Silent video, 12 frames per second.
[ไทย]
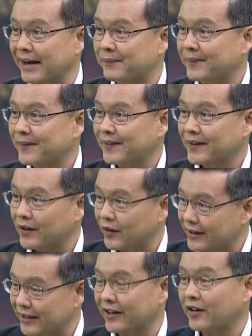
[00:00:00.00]
นทำ
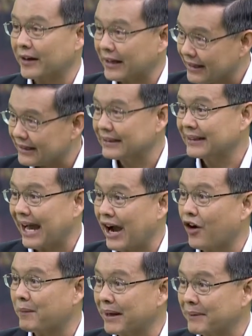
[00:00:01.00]
คนอื่นก็
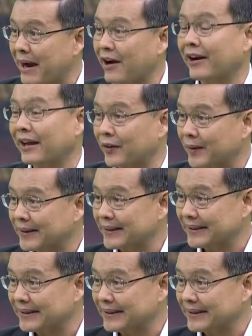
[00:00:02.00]
ก้าวเข้าไปมากกว่าเรา